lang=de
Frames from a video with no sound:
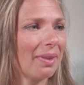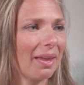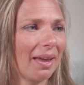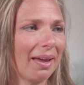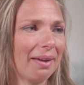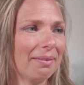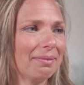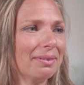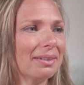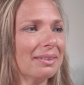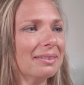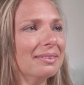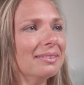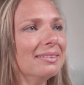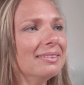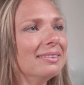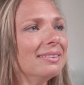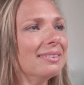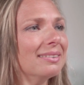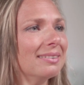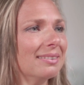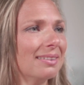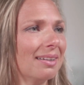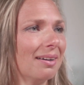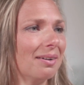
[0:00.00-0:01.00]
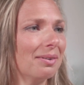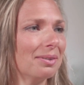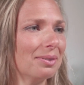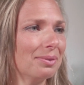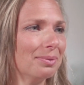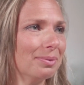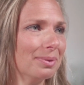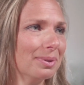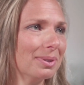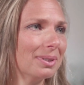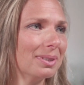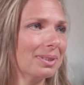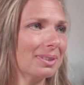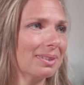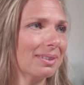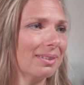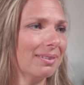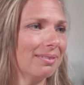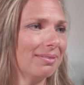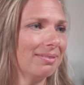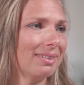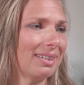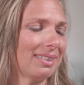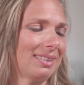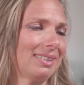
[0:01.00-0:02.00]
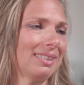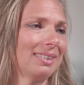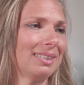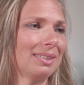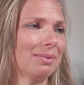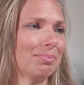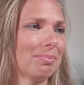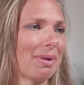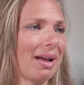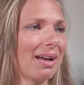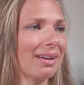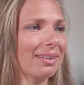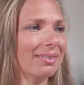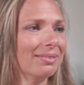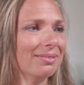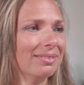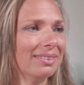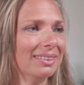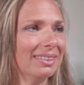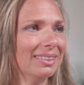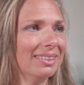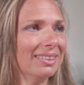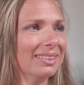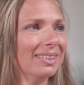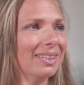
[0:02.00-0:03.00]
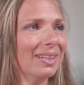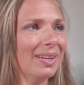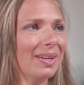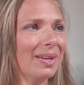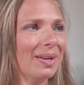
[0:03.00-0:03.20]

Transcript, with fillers: einfach nie genau gewusst, was ich machen will.